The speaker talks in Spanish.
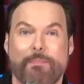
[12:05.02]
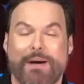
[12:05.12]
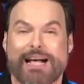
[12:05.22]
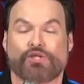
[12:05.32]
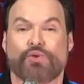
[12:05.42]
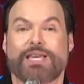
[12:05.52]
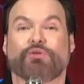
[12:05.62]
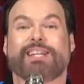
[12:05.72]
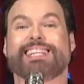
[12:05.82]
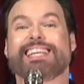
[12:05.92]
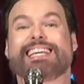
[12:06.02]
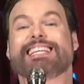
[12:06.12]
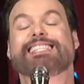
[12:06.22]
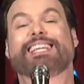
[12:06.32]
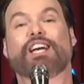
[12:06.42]
a paso, y ya usted tiene
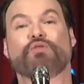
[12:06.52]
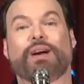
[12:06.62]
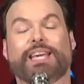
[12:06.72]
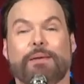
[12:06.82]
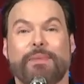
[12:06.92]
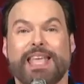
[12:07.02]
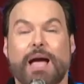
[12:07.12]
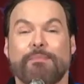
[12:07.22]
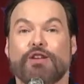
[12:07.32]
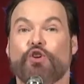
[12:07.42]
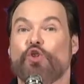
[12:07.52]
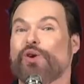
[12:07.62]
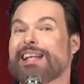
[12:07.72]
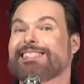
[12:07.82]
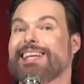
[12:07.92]
15 años aquí en Miami y no
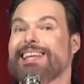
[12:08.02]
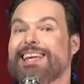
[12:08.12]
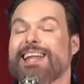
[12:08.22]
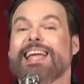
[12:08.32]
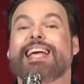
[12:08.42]
logra salir